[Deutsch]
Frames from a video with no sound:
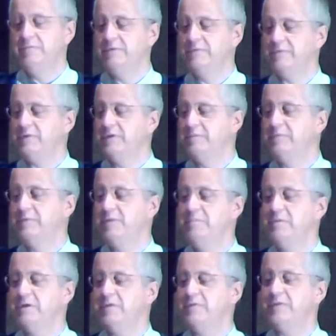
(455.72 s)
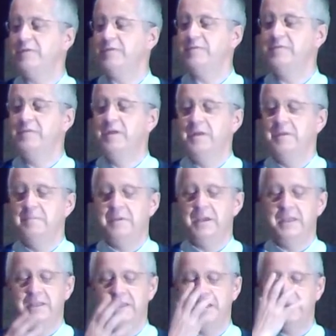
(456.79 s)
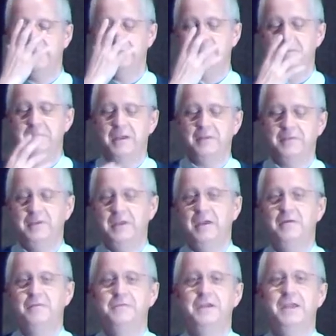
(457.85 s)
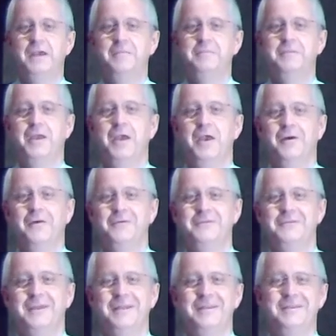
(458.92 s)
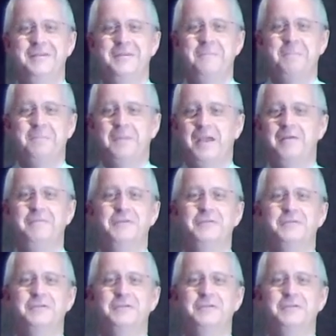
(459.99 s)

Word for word: wir vor dem Zimmer gesessen, beide haben die Maske aufgehabt und dann haben wir so